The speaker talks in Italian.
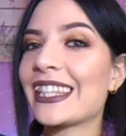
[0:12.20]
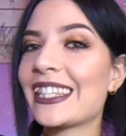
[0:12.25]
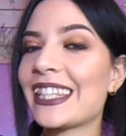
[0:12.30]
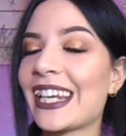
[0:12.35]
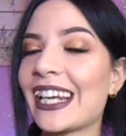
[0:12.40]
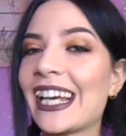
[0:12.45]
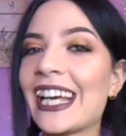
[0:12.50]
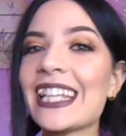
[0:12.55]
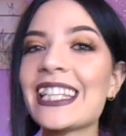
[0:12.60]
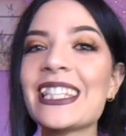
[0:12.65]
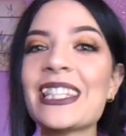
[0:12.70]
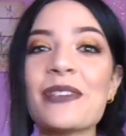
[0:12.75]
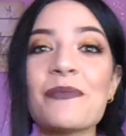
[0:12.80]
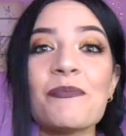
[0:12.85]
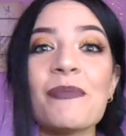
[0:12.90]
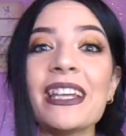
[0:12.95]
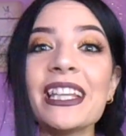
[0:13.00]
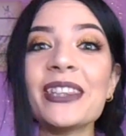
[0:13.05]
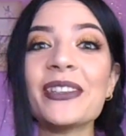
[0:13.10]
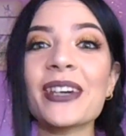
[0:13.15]
ragazzi e ragazze,
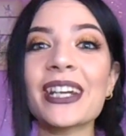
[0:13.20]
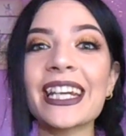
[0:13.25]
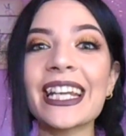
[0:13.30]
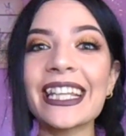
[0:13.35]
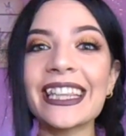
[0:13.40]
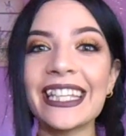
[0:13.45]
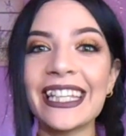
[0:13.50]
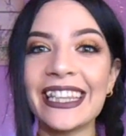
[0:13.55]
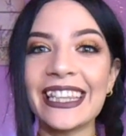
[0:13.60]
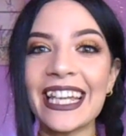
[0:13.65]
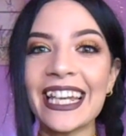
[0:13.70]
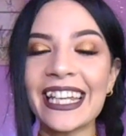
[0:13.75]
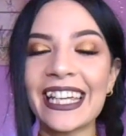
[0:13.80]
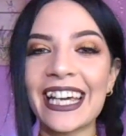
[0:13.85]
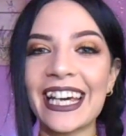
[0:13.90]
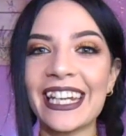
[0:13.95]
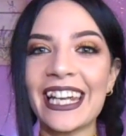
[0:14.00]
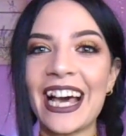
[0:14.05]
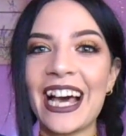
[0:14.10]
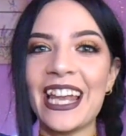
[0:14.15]
bentornati nel
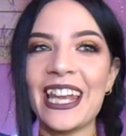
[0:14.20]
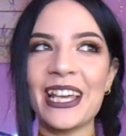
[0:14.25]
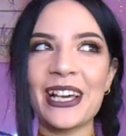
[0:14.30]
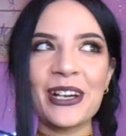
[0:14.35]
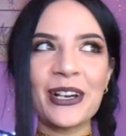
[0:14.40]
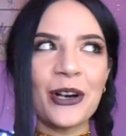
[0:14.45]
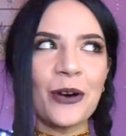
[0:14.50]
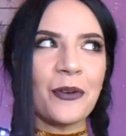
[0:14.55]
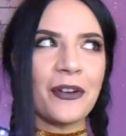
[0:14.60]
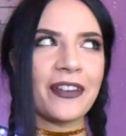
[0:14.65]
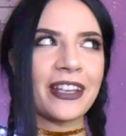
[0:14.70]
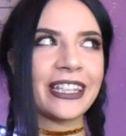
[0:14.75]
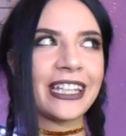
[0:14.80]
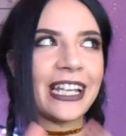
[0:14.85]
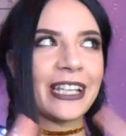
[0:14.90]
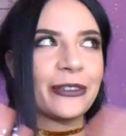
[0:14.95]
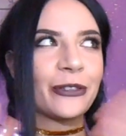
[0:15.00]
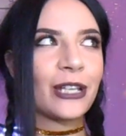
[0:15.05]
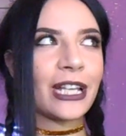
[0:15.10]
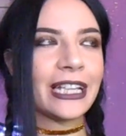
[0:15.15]
canale. Come avrete
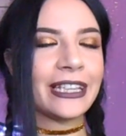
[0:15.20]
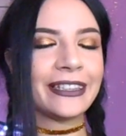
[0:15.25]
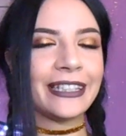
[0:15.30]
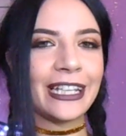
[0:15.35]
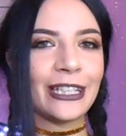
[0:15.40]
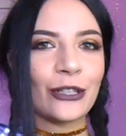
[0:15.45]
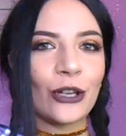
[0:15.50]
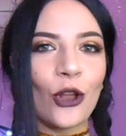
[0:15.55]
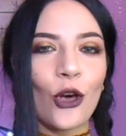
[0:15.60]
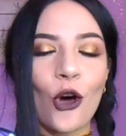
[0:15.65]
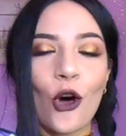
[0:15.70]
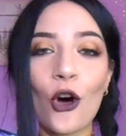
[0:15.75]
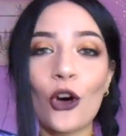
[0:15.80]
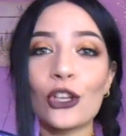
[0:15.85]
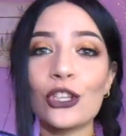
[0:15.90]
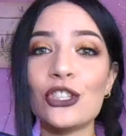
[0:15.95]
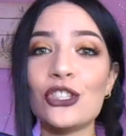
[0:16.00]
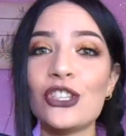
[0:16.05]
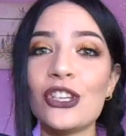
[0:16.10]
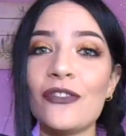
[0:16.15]
letto dal titolo,
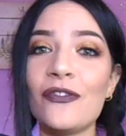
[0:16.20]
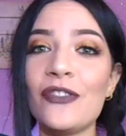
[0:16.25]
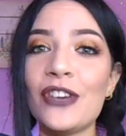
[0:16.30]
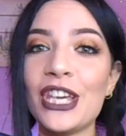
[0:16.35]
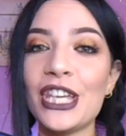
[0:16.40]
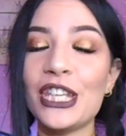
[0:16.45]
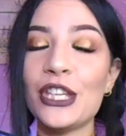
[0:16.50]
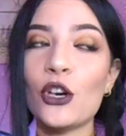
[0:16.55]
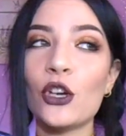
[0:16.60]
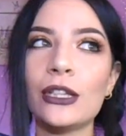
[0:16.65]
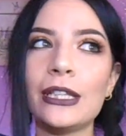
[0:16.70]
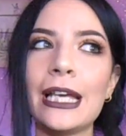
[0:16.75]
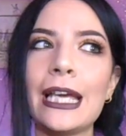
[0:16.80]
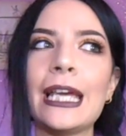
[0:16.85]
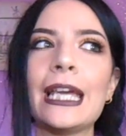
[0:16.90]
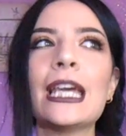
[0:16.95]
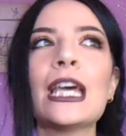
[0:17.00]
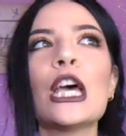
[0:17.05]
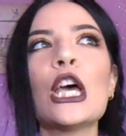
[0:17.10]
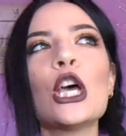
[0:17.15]
oggi video
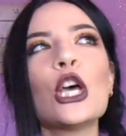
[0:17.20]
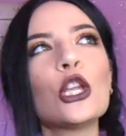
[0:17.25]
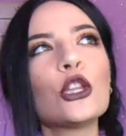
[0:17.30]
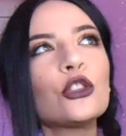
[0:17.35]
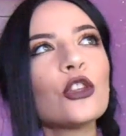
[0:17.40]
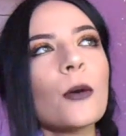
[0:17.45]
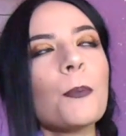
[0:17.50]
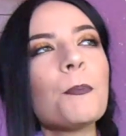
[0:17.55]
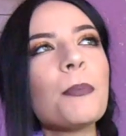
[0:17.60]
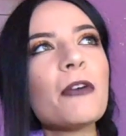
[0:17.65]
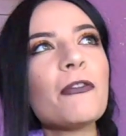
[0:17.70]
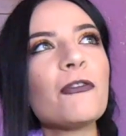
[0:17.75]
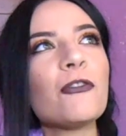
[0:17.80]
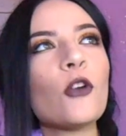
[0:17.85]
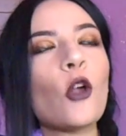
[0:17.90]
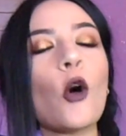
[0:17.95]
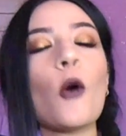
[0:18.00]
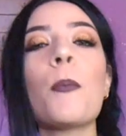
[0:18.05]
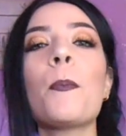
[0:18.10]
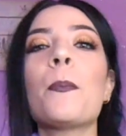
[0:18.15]
dei top e
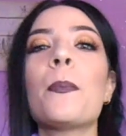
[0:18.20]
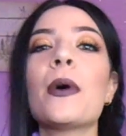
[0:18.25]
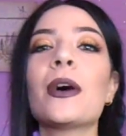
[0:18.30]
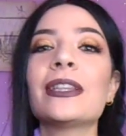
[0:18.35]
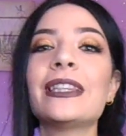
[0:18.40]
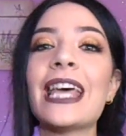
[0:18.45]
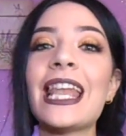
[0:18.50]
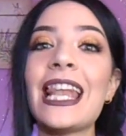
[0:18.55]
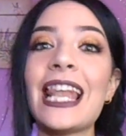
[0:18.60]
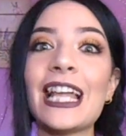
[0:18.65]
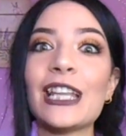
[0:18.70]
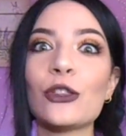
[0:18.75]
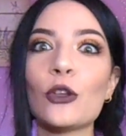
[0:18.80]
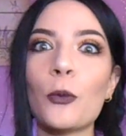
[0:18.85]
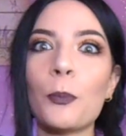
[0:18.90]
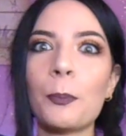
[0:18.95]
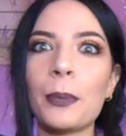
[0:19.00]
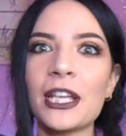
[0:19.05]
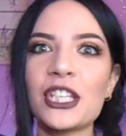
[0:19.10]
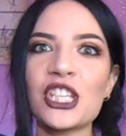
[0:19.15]
flop
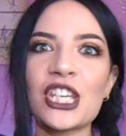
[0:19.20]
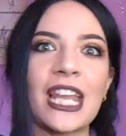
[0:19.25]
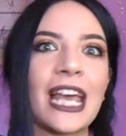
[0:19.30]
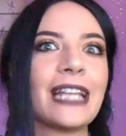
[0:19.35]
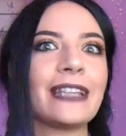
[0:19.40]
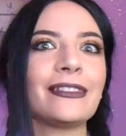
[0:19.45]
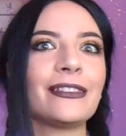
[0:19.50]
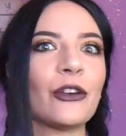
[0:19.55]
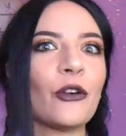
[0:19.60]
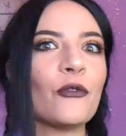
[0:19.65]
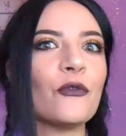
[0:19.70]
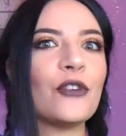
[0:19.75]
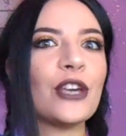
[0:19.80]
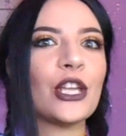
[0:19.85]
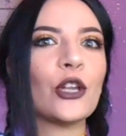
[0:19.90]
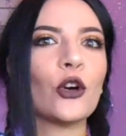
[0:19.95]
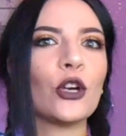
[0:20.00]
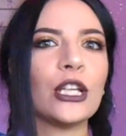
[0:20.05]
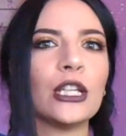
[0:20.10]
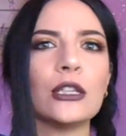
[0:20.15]
dell'anno precedente,
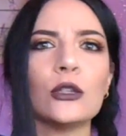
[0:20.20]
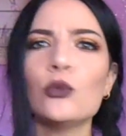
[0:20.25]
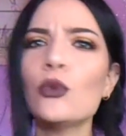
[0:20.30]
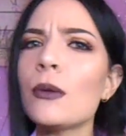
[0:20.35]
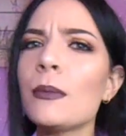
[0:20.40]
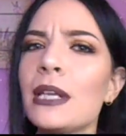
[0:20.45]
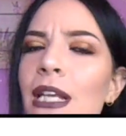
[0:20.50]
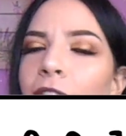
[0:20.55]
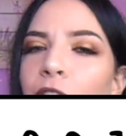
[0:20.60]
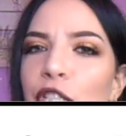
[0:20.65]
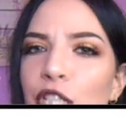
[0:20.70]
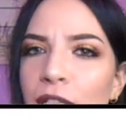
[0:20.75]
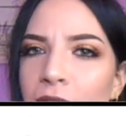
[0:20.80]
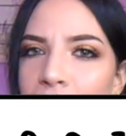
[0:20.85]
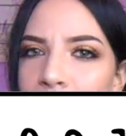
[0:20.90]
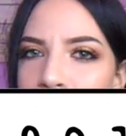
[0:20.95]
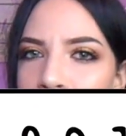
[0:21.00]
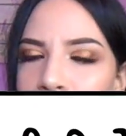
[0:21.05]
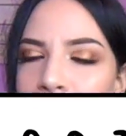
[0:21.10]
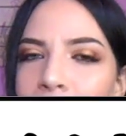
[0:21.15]
ovvero il
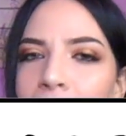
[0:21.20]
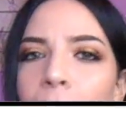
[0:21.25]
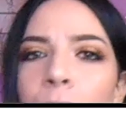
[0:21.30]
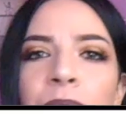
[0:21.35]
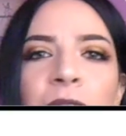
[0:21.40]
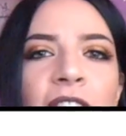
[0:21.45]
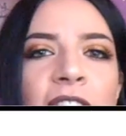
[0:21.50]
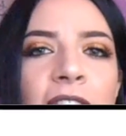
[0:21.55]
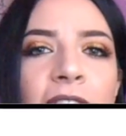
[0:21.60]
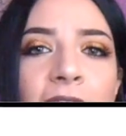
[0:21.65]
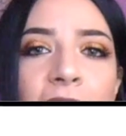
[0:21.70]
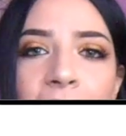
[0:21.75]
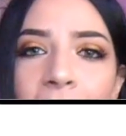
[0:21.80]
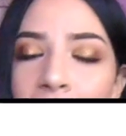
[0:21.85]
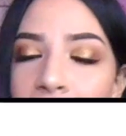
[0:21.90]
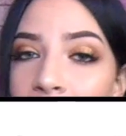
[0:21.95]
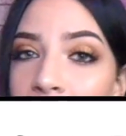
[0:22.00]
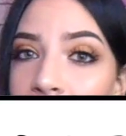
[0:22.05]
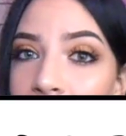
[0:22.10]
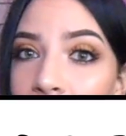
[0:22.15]
2017.
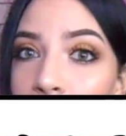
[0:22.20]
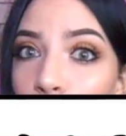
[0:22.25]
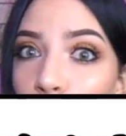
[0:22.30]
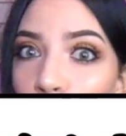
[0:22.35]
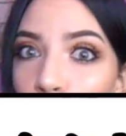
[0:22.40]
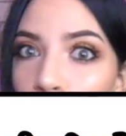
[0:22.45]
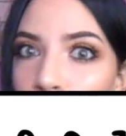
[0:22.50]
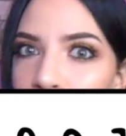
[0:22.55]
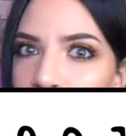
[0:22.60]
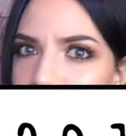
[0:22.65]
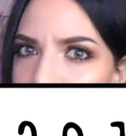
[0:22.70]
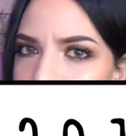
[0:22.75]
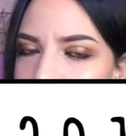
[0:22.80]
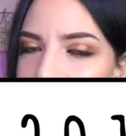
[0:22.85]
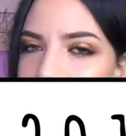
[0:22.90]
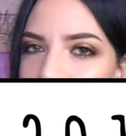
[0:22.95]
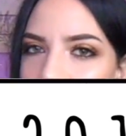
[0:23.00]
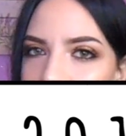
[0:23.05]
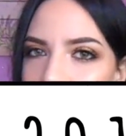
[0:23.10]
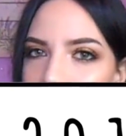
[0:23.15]
Se siete nuove
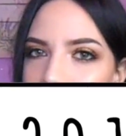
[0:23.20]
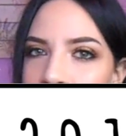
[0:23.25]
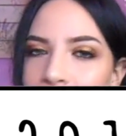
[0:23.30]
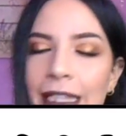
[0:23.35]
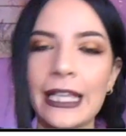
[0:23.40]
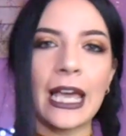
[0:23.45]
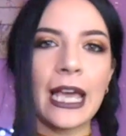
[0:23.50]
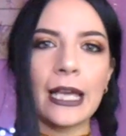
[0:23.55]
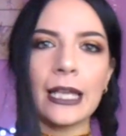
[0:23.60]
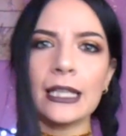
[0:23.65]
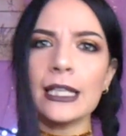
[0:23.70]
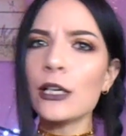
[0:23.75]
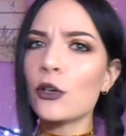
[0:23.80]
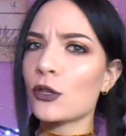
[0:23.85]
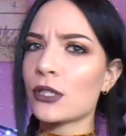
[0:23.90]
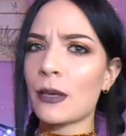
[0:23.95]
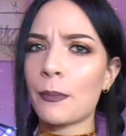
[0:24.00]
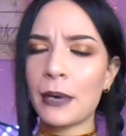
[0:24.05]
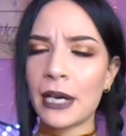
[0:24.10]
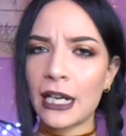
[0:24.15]
iscritte, di
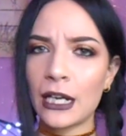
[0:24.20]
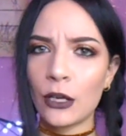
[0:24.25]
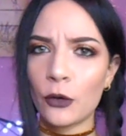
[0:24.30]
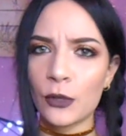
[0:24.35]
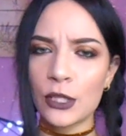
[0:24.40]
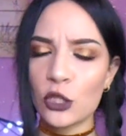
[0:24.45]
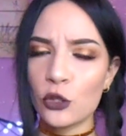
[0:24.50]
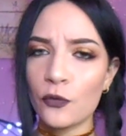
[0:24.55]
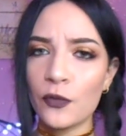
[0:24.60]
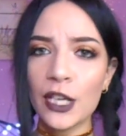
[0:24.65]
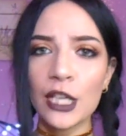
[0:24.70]
cosa parla questo